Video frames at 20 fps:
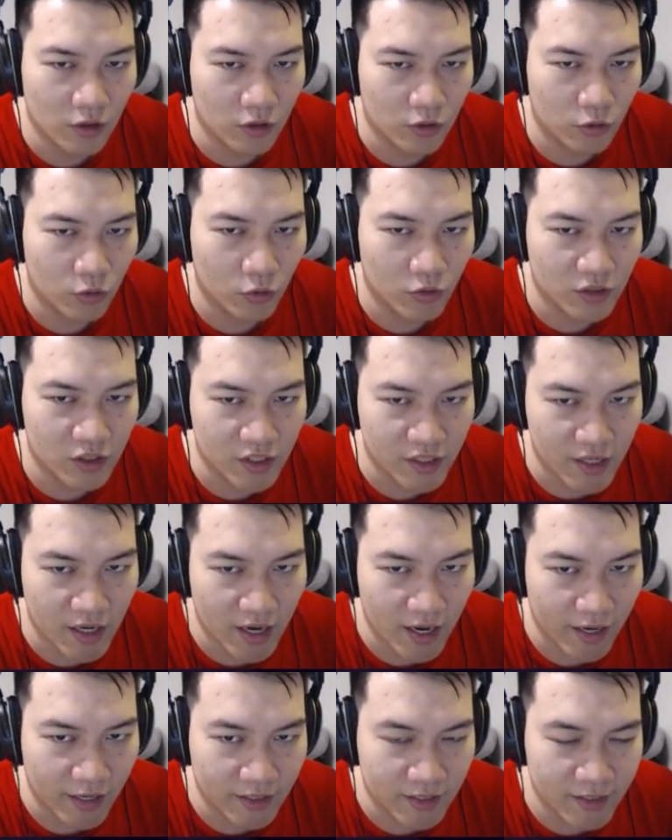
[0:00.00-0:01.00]
托奇也
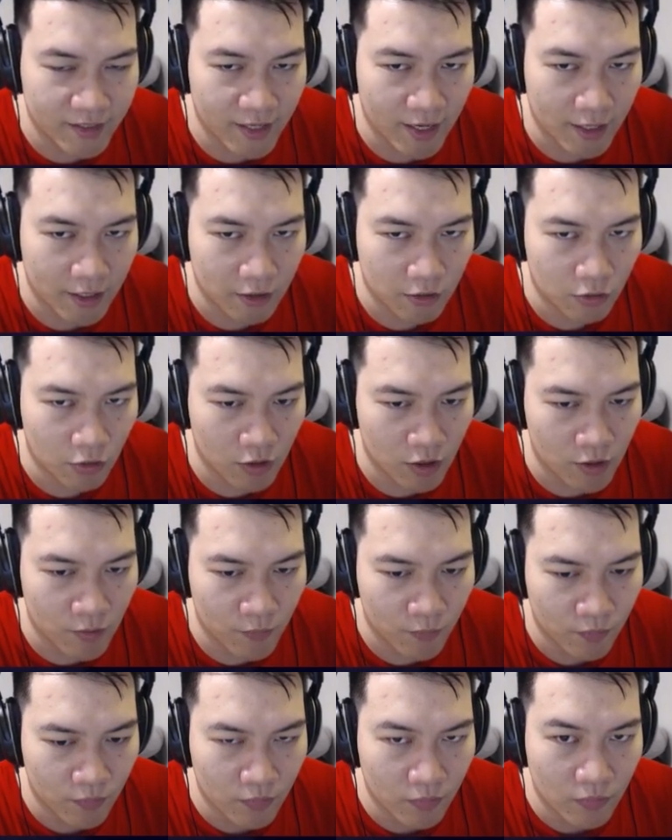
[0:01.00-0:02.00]
还在，所以
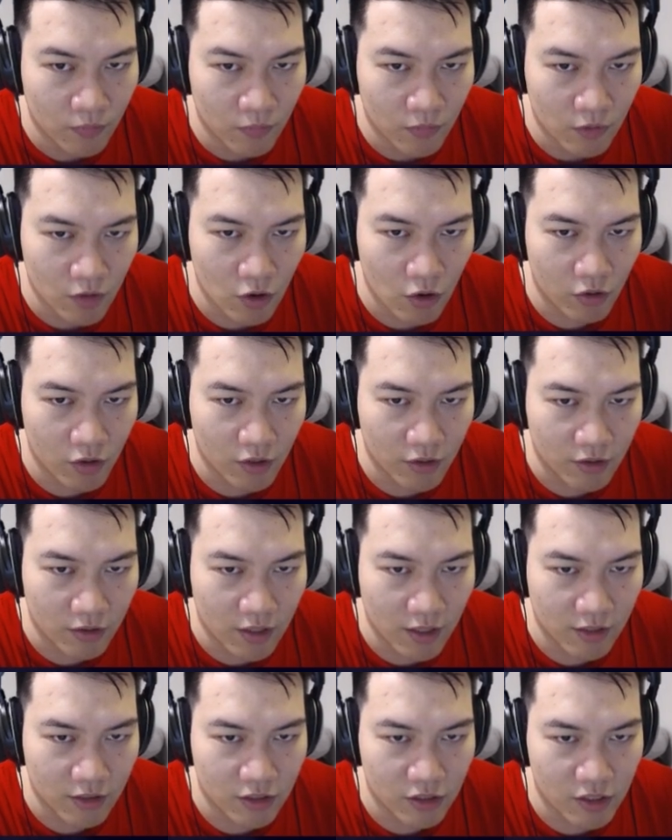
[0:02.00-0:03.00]
你有可能
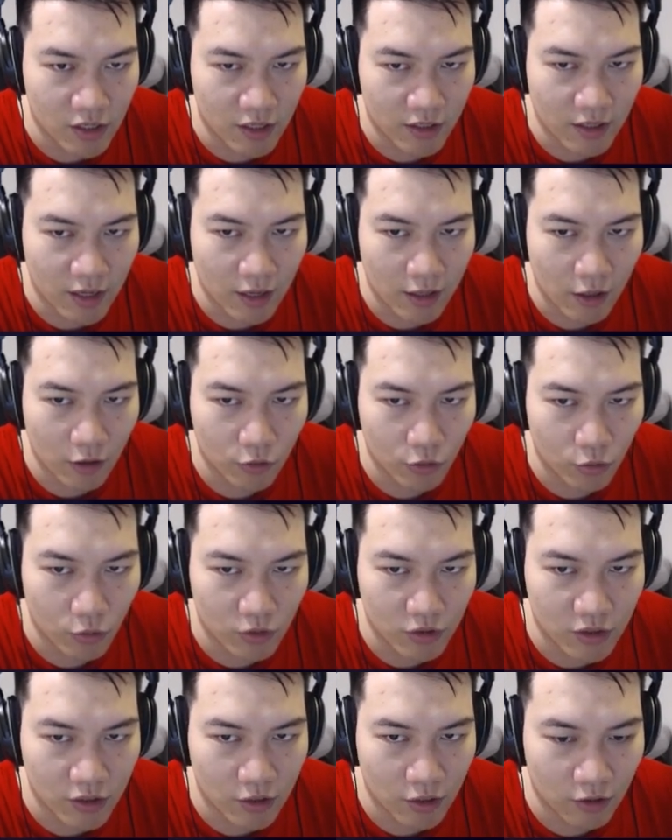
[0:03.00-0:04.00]
可以直接拿到托
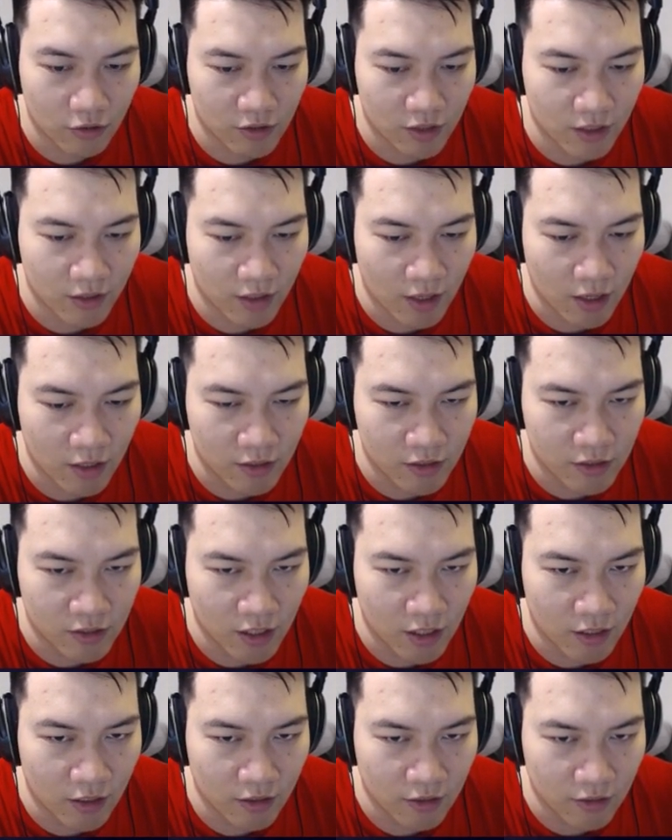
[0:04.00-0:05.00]
奇，然后再拿一
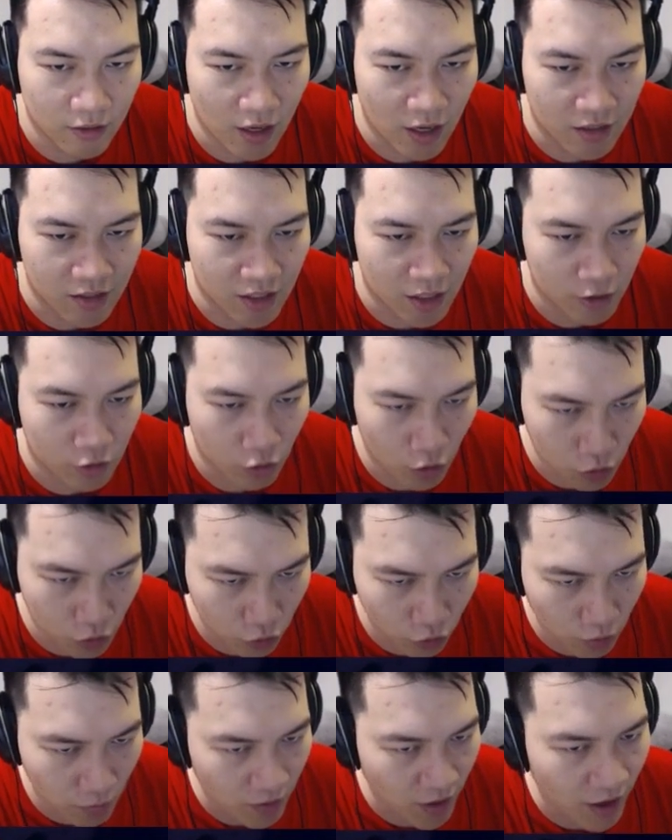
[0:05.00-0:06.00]
张憨仔传
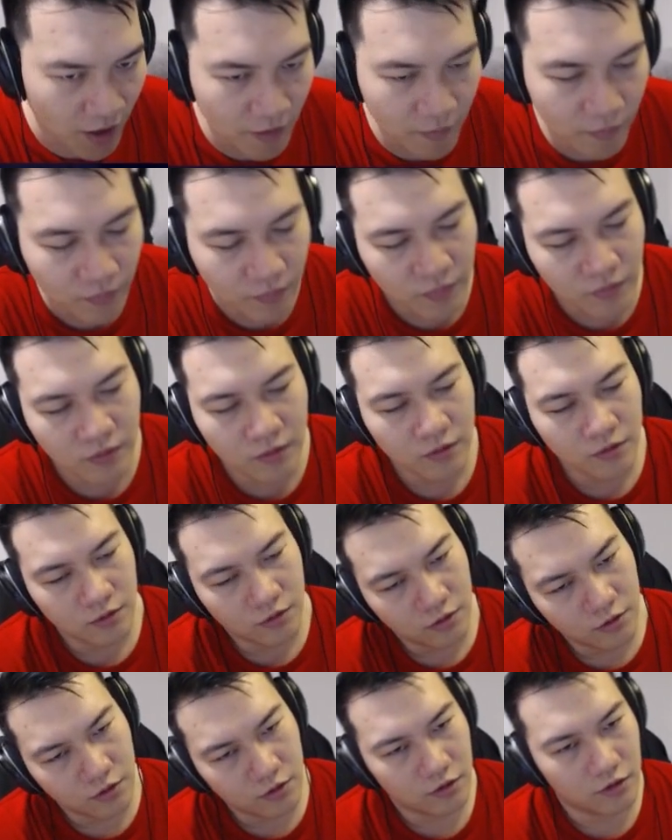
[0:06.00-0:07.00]
说牌，
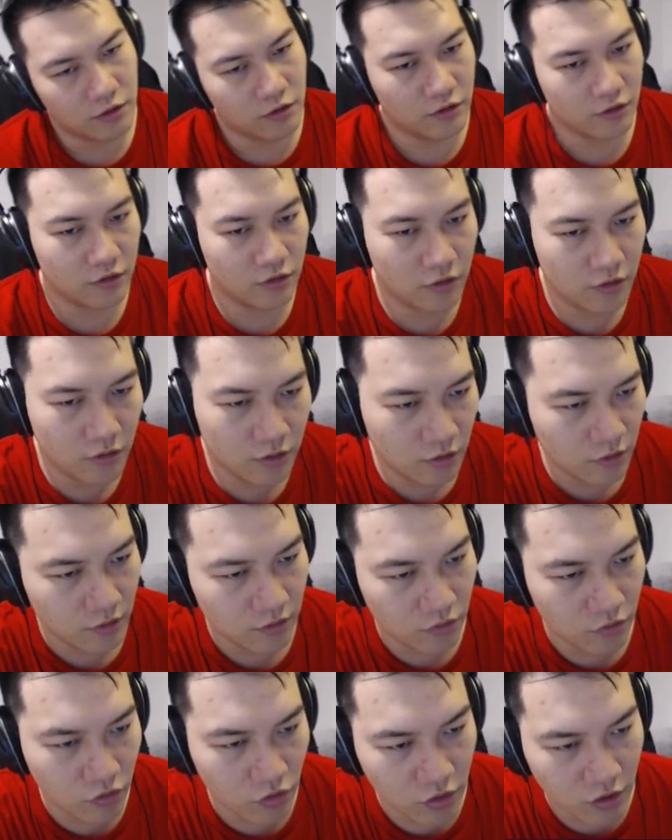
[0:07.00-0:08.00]
嗯，
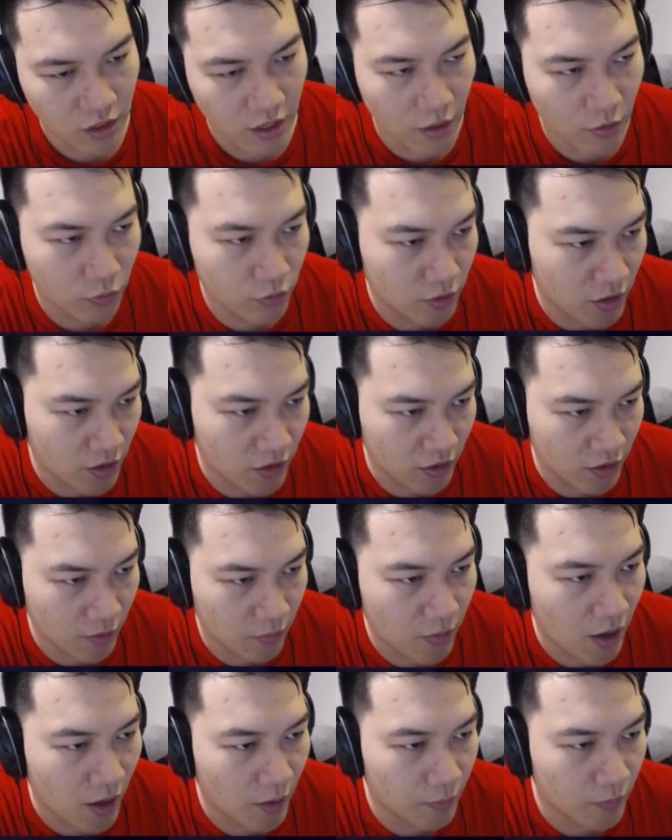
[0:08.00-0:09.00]
因为是黑屋森林的
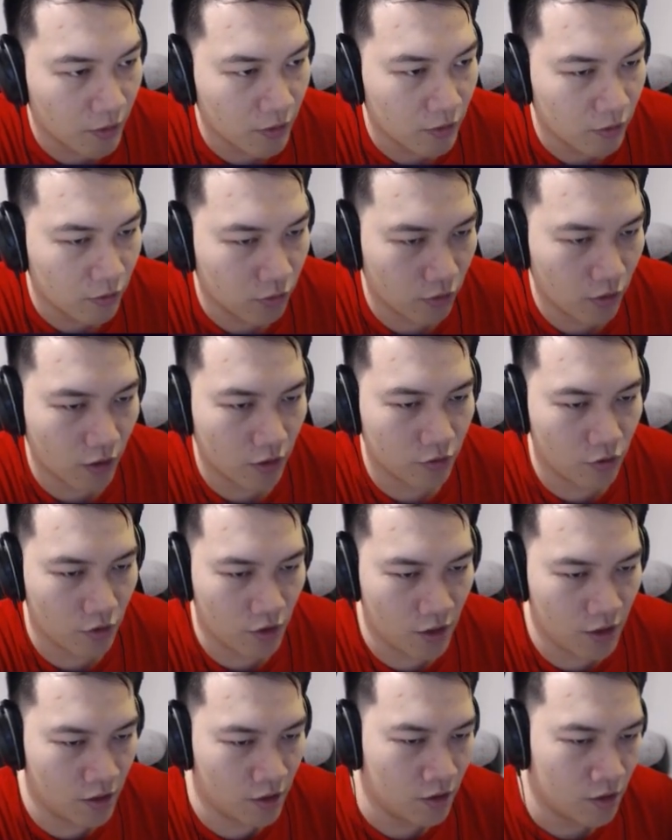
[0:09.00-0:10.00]
牌嘛，对吧？所
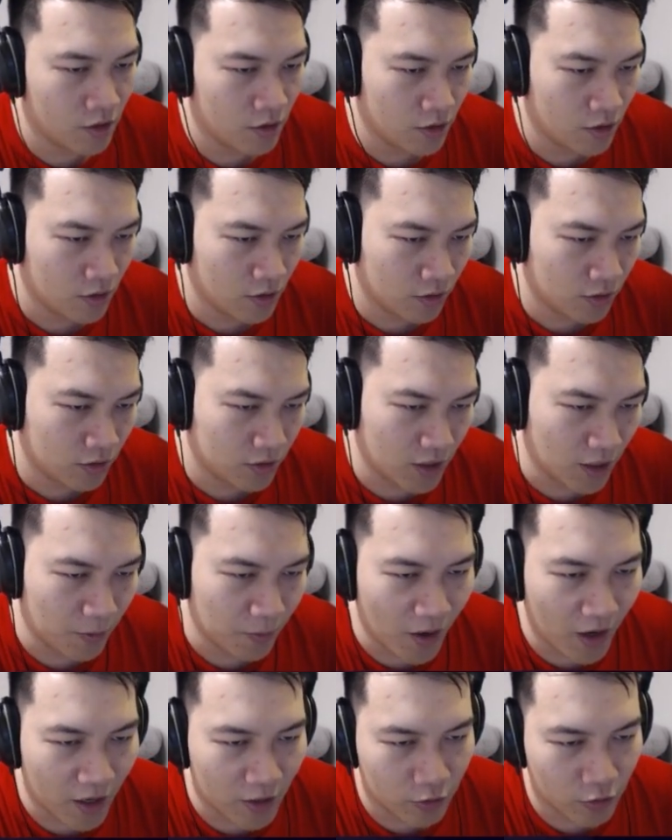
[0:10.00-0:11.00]
以这张
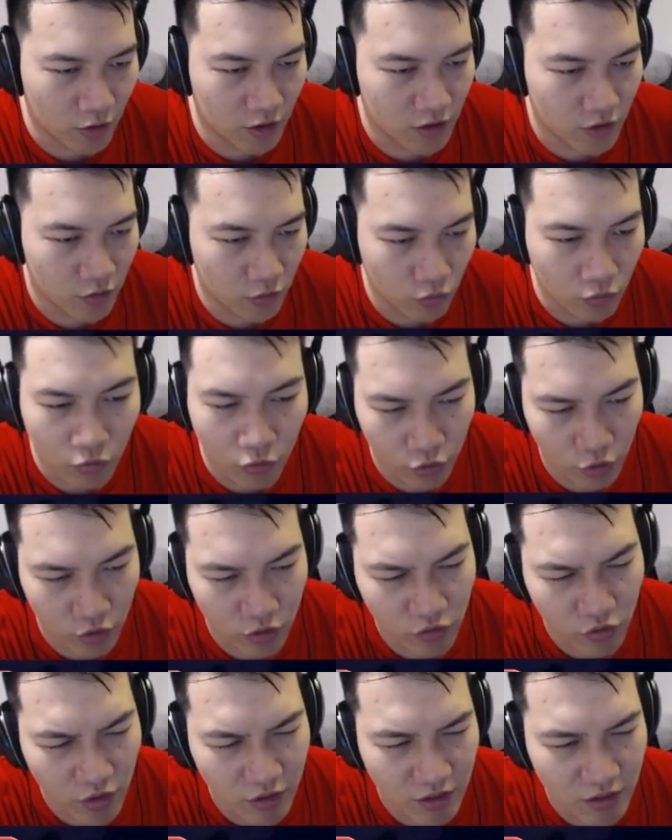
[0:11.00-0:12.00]
牌算是我觉得
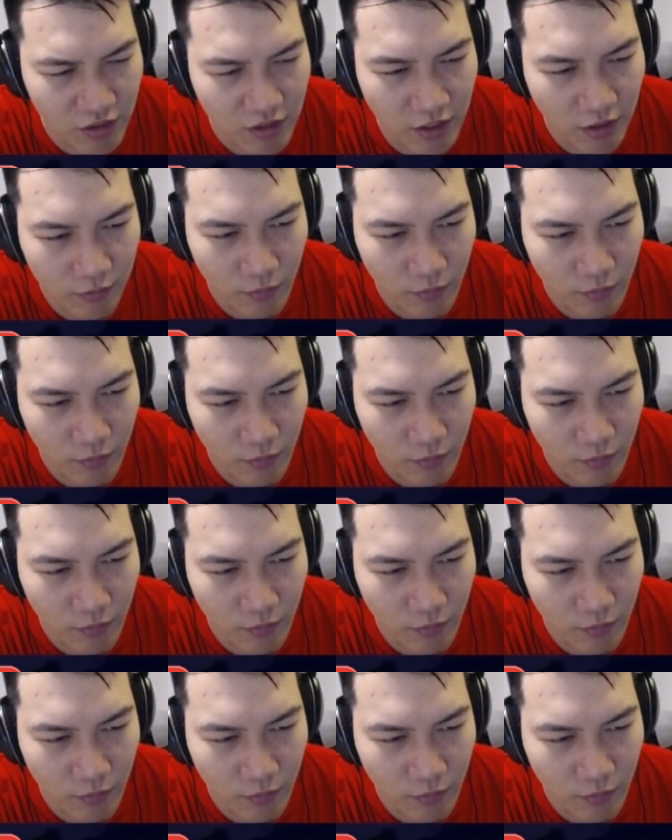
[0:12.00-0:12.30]
算是一张